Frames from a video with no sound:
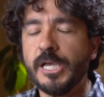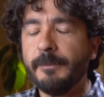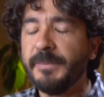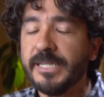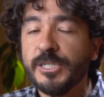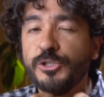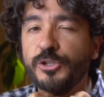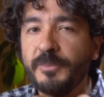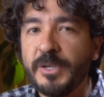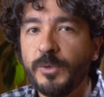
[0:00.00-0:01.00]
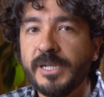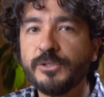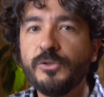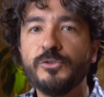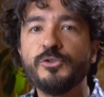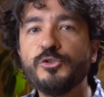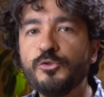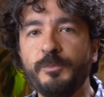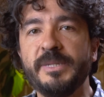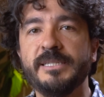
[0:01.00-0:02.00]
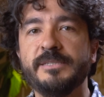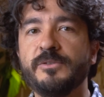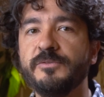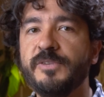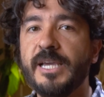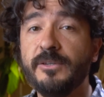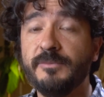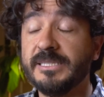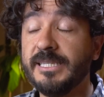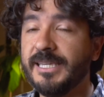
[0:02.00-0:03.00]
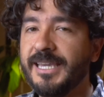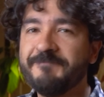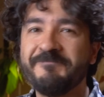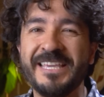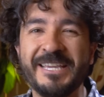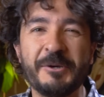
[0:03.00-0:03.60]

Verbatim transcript: Miren, yo me he vuelto súper desconfiado, así que,